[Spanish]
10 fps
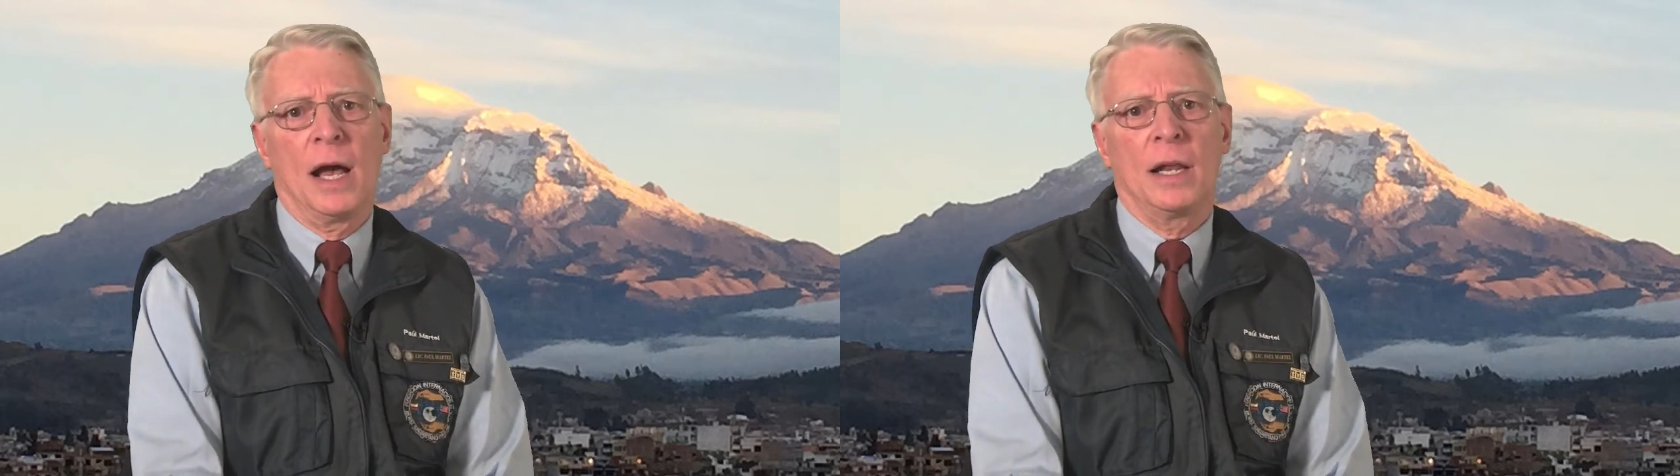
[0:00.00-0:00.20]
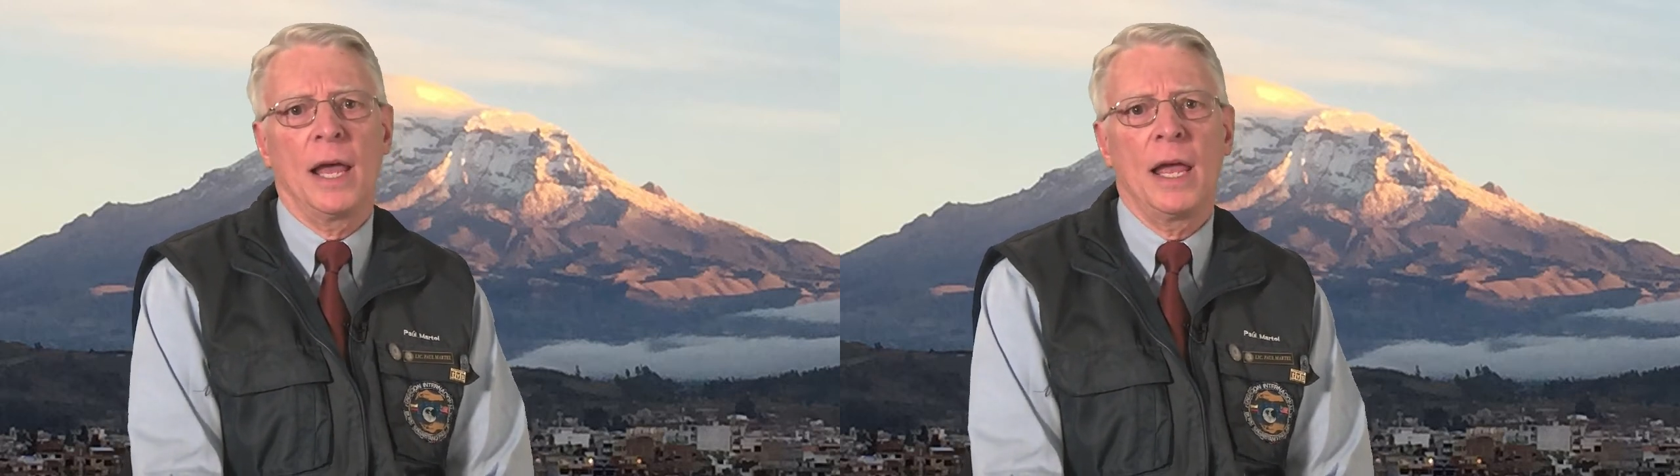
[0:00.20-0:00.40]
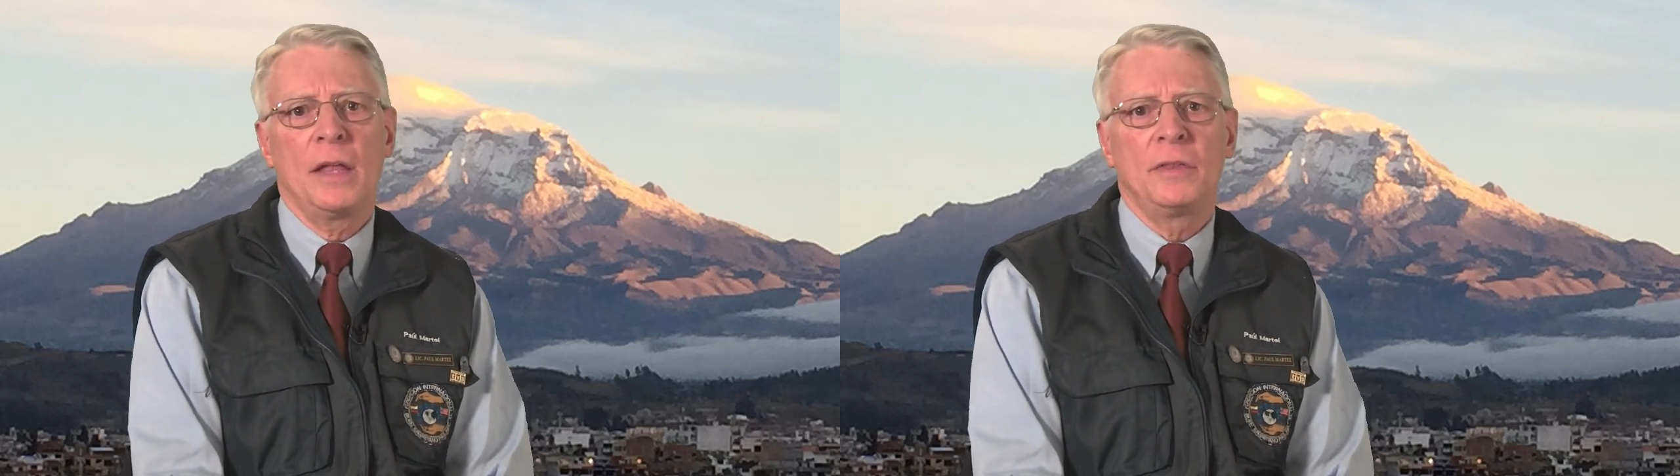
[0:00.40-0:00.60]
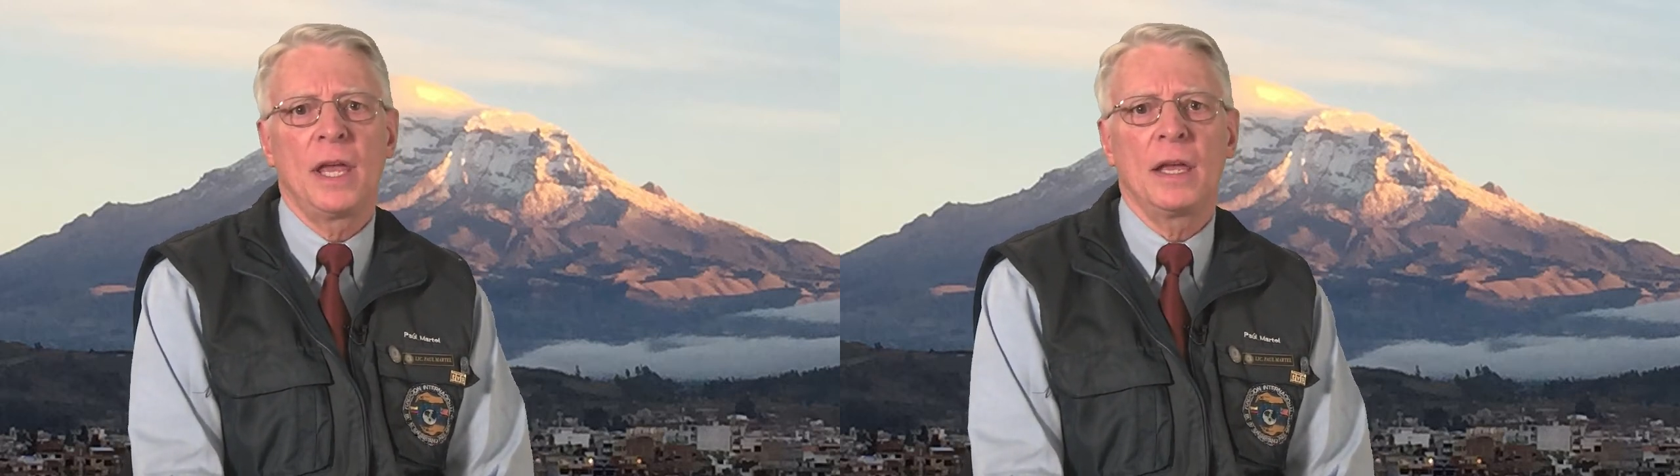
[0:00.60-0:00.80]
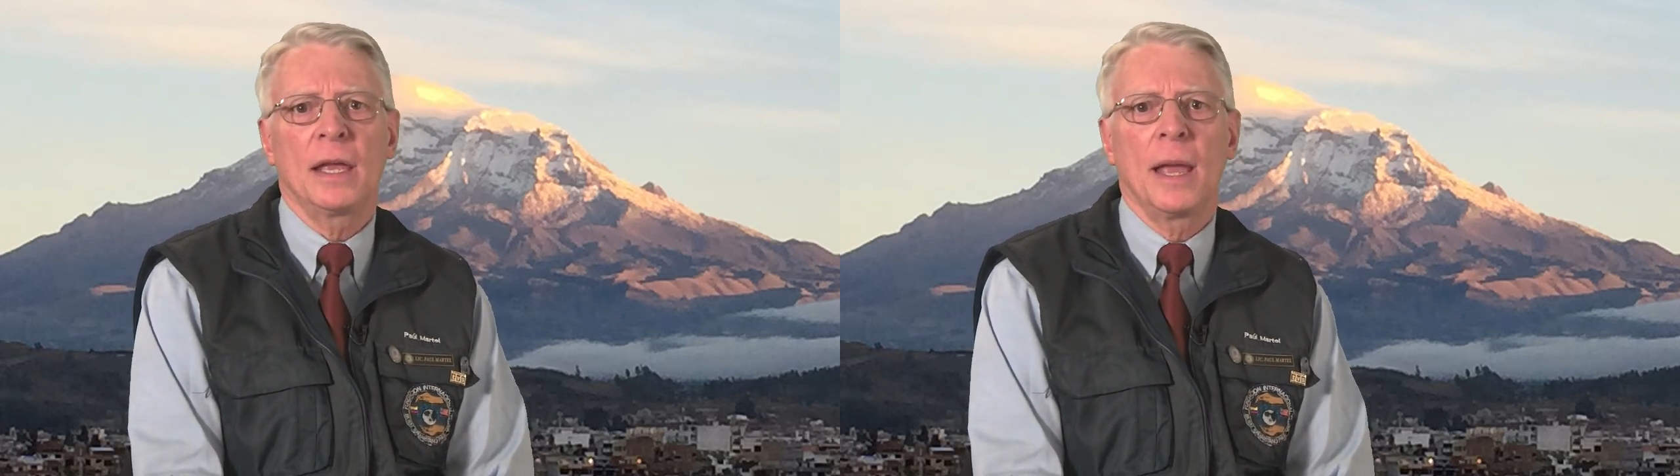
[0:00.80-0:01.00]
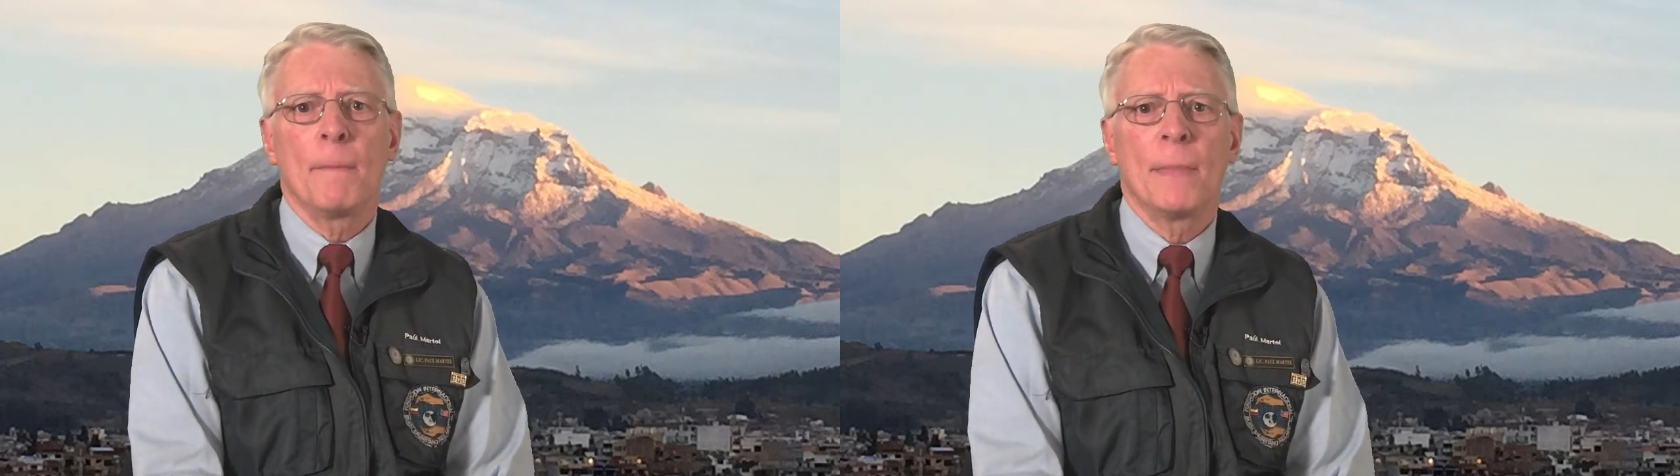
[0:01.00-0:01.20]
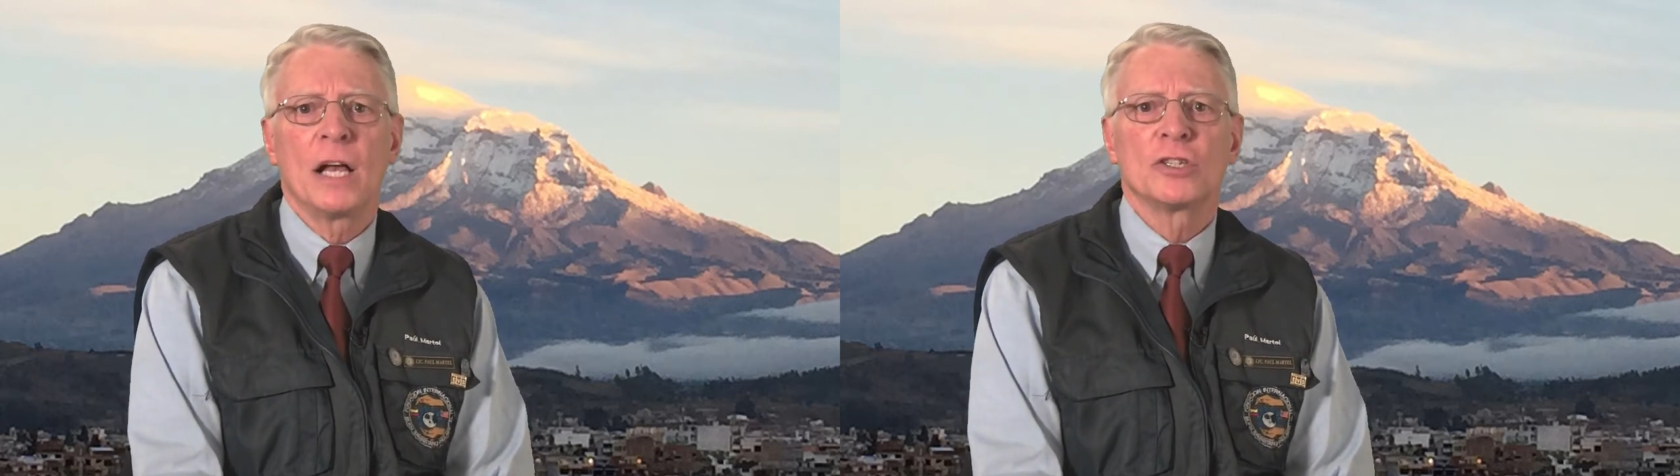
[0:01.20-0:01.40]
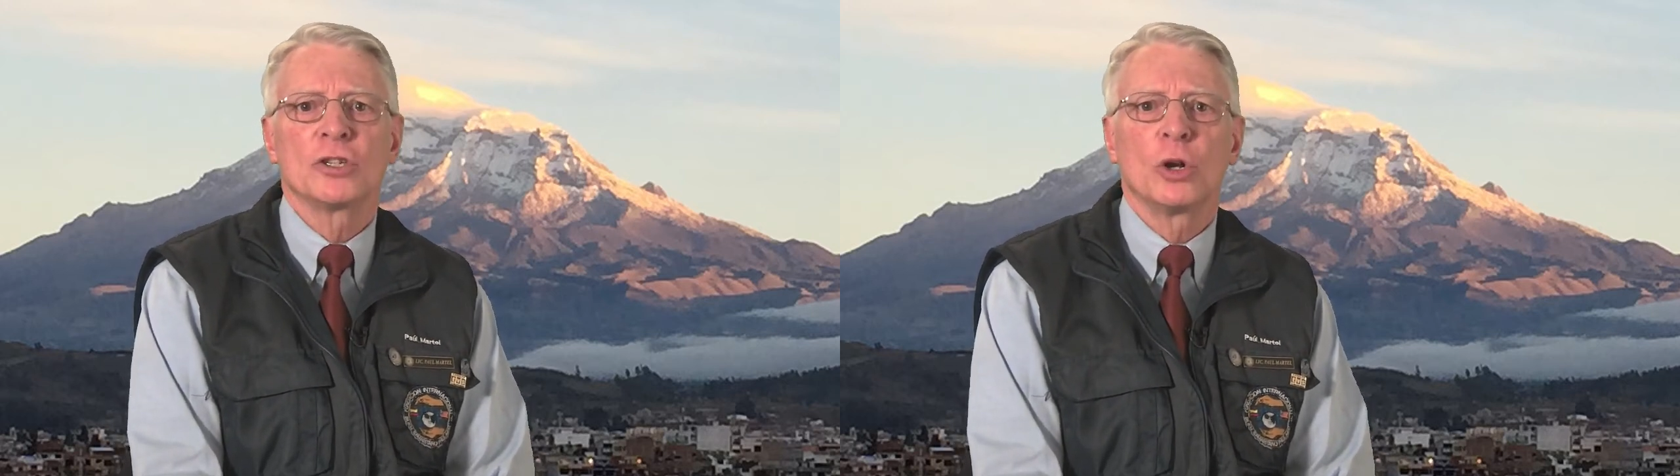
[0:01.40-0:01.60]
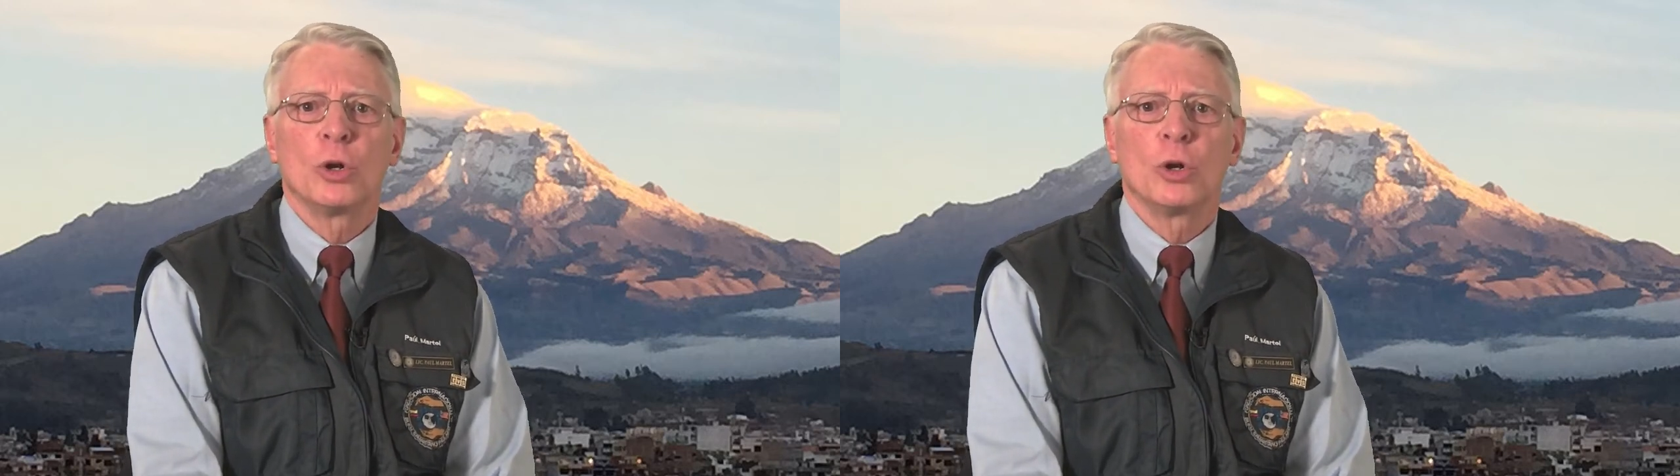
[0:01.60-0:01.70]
a la gente que más